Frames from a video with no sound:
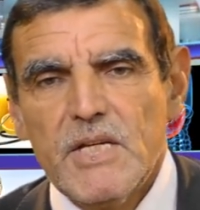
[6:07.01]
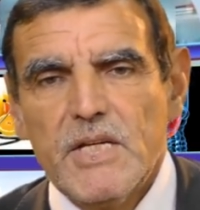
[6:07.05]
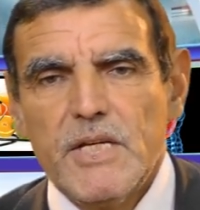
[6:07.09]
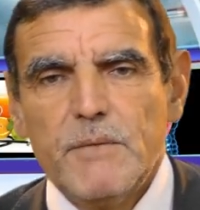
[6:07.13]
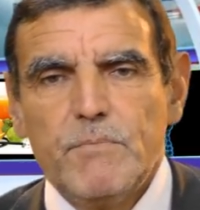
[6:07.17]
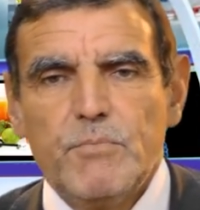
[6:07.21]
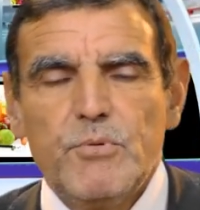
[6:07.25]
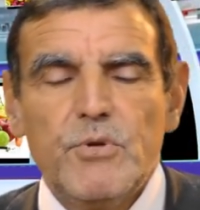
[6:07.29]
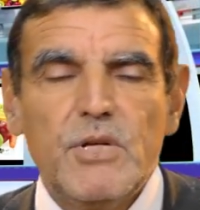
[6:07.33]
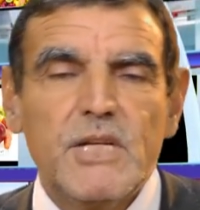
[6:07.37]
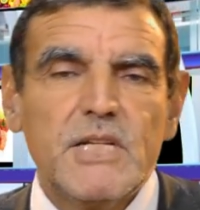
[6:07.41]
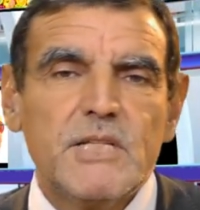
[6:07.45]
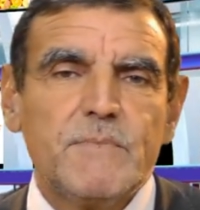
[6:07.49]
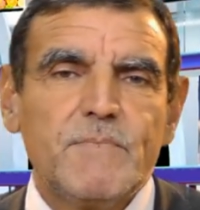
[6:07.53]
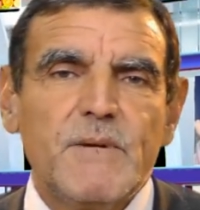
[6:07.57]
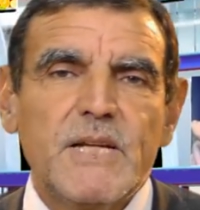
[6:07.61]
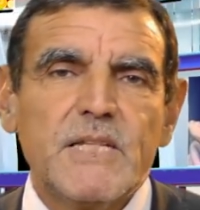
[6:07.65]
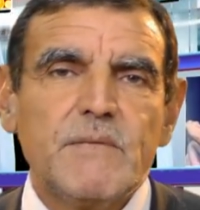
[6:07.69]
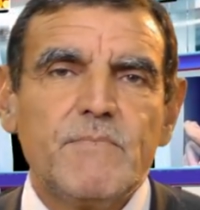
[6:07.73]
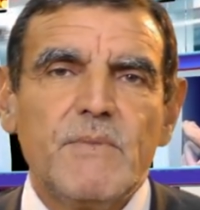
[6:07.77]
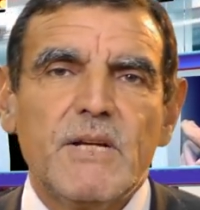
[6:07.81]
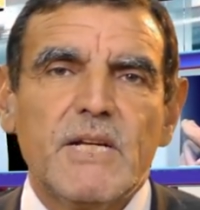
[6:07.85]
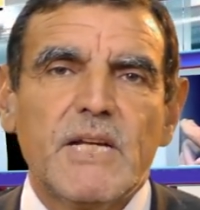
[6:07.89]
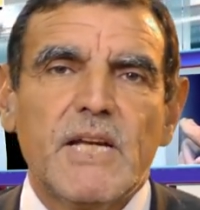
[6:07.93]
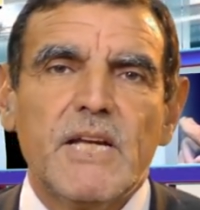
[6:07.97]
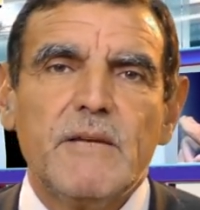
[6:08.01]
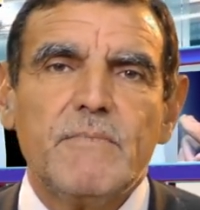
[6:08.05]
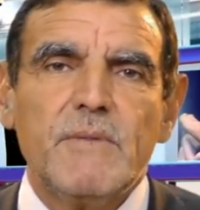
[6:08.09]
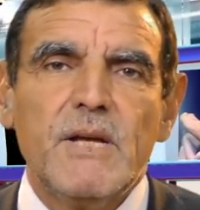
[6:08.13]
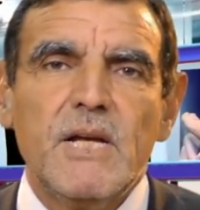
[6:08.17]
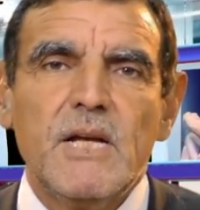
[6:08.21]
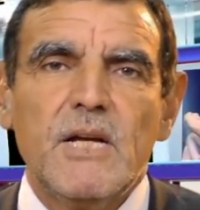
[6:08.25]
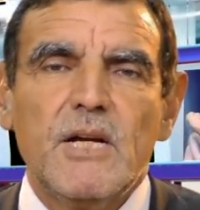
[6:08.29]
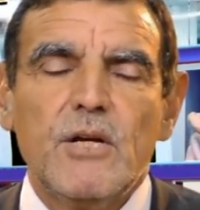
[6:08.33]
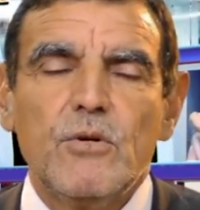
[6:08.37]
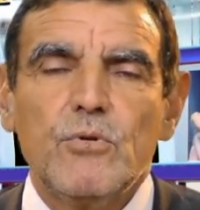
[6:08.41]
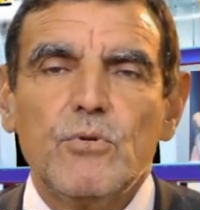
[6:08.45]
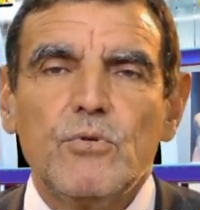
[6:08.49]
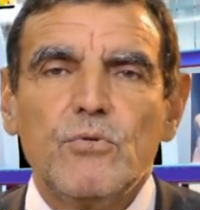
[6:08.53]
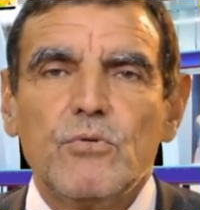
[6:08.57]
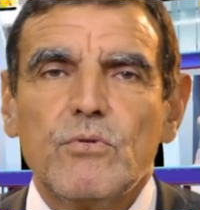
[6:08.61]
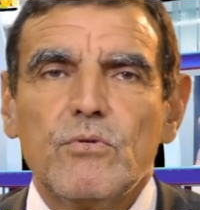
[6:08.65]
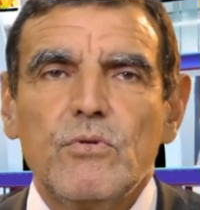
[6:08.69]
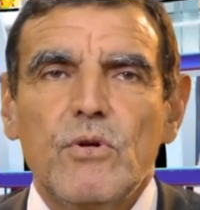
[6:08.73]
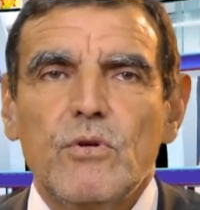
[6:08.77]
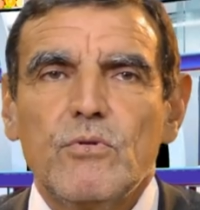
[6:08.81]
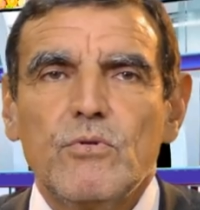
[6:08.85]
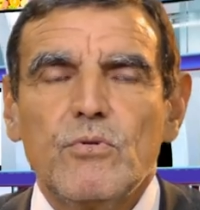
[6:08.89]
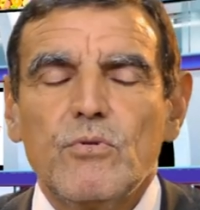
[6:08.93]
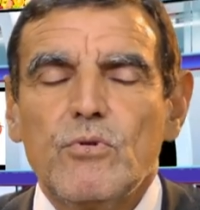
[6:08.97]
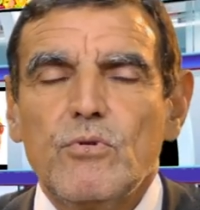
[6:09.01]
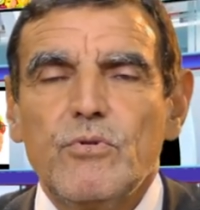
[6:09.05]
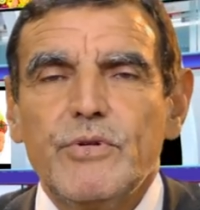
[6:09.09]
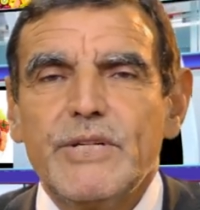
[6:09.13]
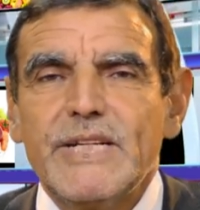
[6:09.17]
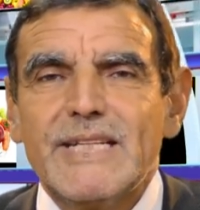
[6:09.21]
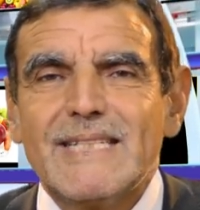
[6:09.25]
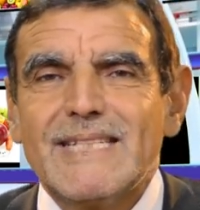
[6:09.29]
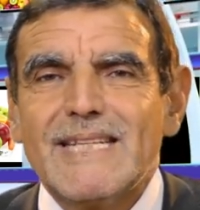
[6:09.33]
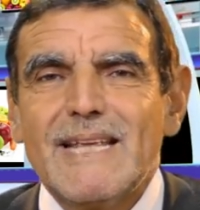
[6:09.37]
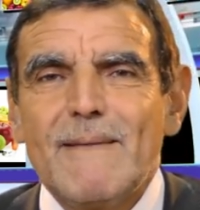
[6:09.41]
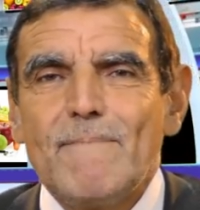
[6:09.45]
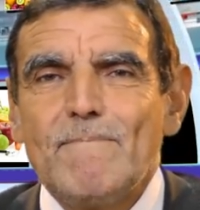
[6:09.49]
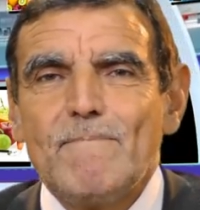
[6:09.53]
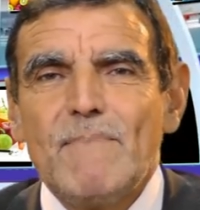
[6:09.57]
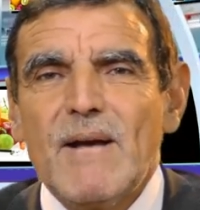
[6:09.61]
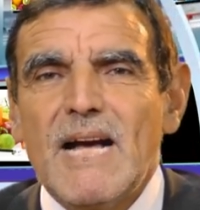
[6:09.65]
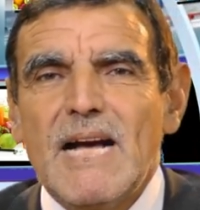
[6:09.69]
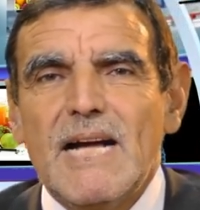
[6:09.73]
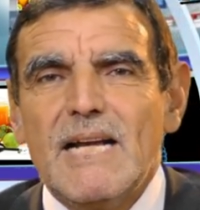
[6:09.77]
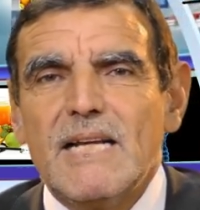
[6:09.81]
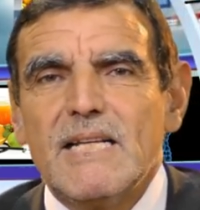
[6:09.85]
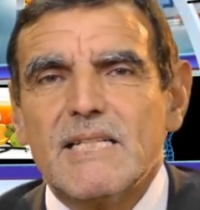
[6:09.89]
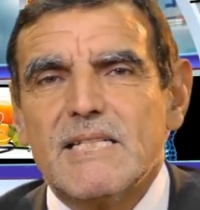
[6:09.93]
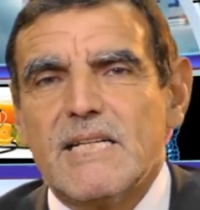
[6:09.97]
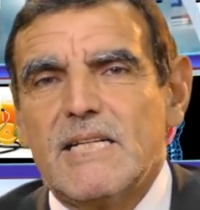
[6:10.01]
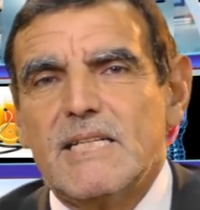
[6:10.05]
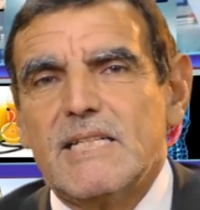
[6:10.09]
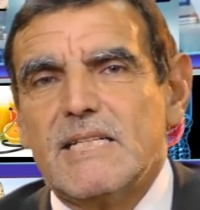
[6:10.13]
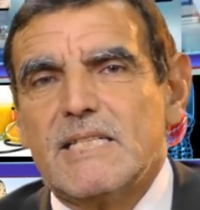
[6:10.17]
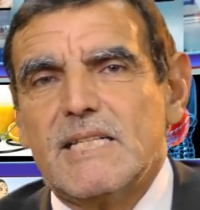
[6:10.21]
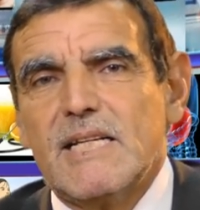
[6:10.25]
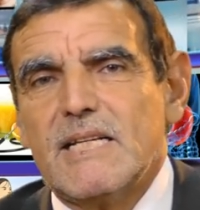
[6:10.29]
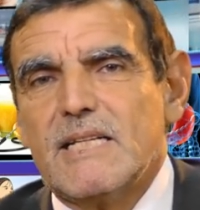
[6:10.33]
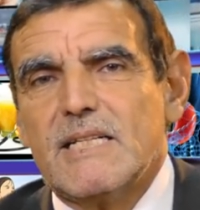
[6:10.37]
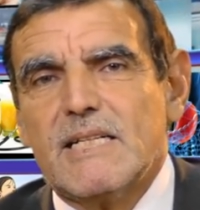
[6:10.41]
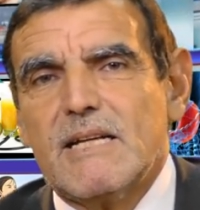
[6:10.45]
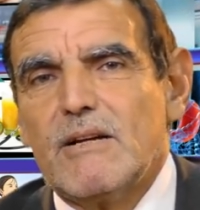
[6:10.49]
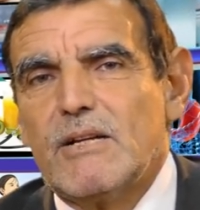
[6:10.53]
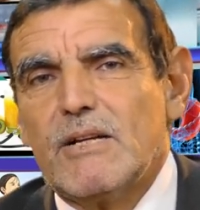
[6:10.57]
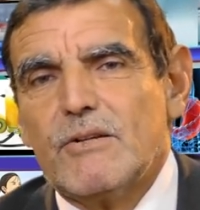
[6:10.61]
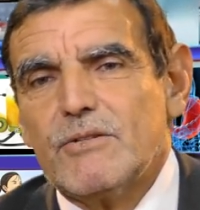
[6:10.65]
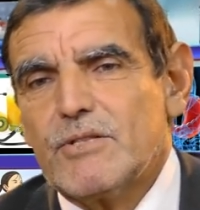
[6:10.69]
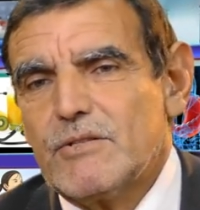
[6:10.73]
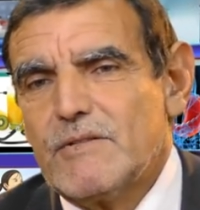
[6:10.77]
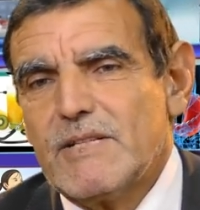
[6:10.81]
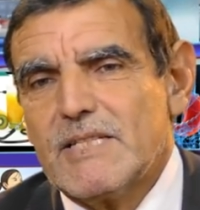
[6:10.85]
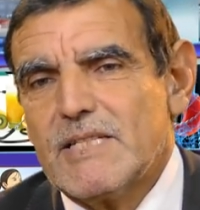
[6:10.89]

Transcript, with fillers: Et puis l'espace maghrébin, on on ne, connaissait pas les années 40,